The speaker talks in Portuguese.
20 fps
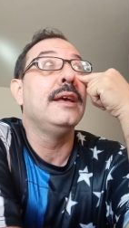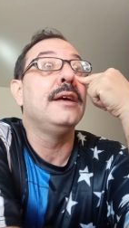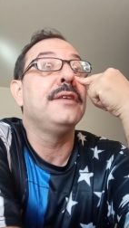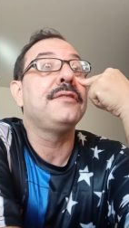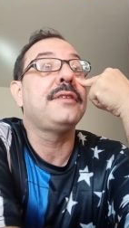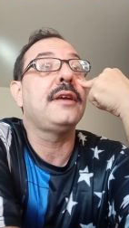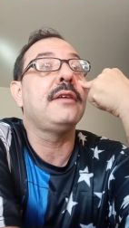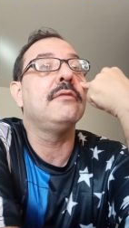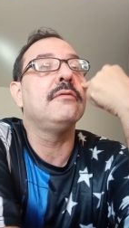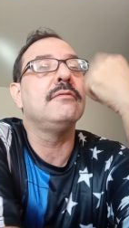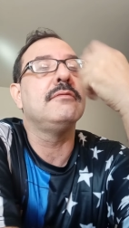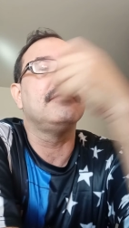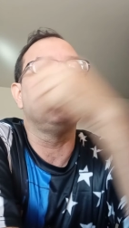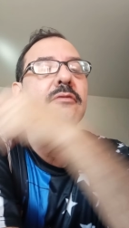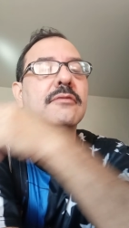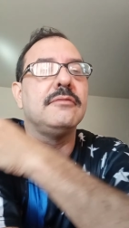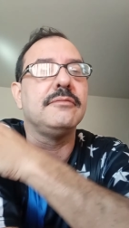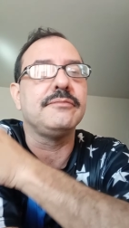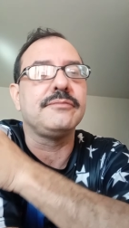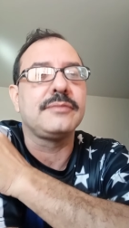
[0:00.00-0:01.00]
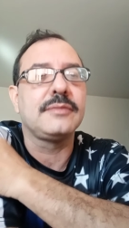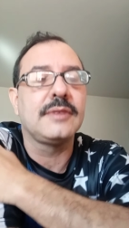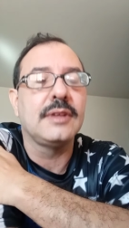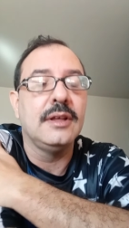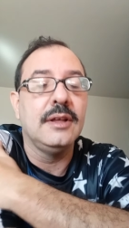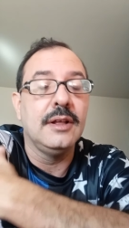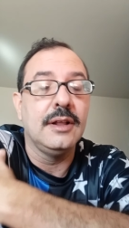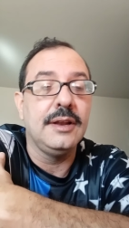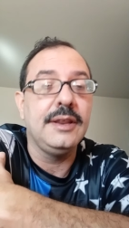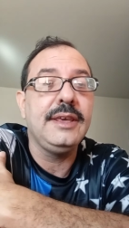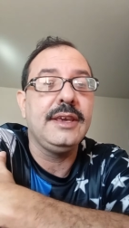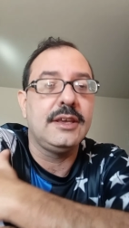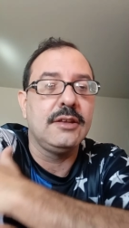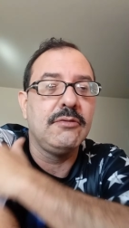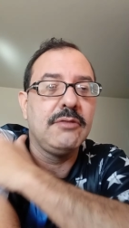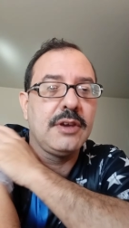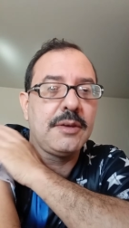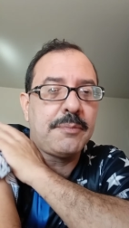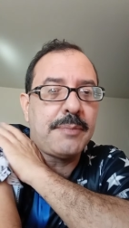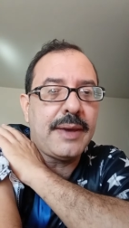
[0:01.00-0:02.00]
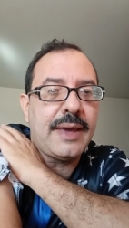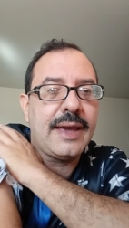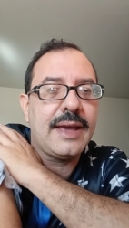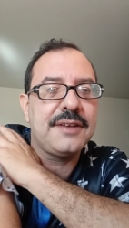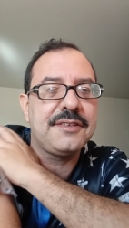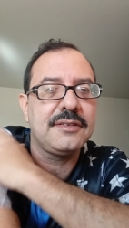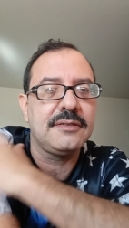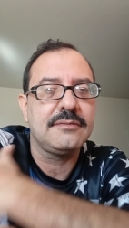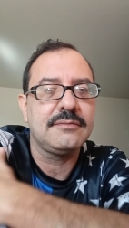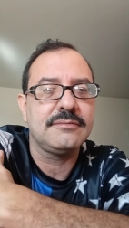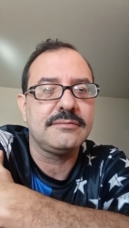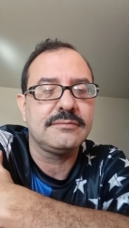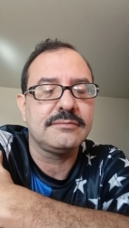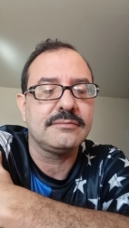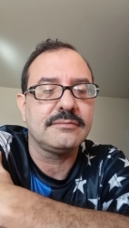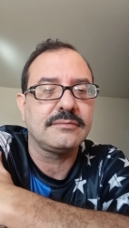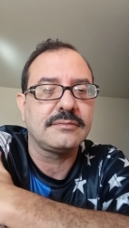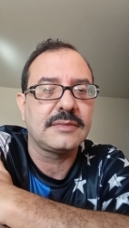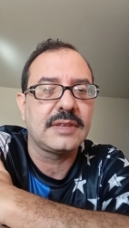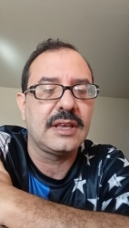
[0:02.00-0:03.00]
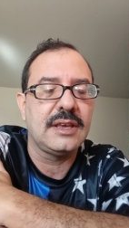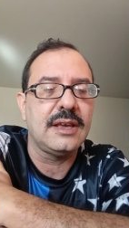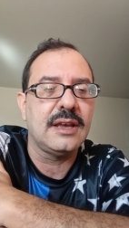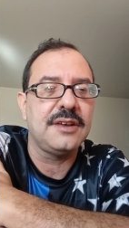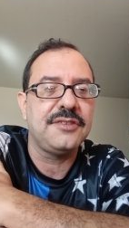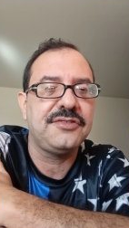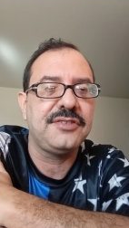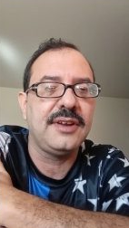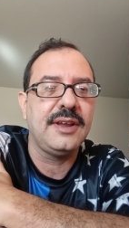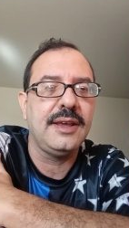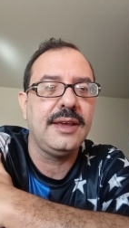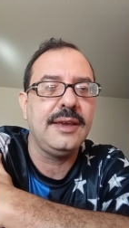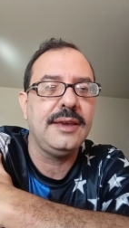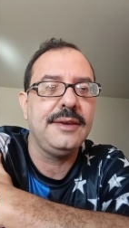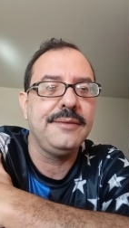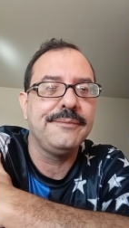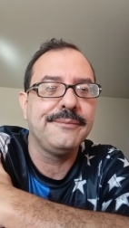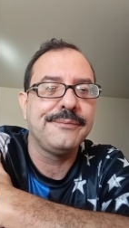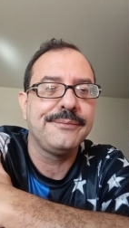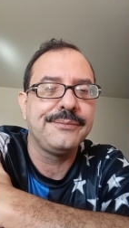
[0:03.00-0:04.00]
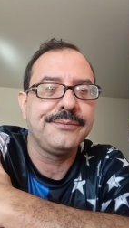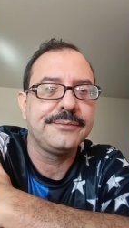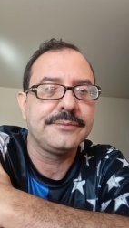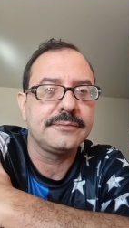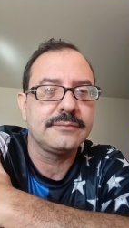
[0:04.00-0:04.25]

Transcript: achei um link no Wikipedia e achei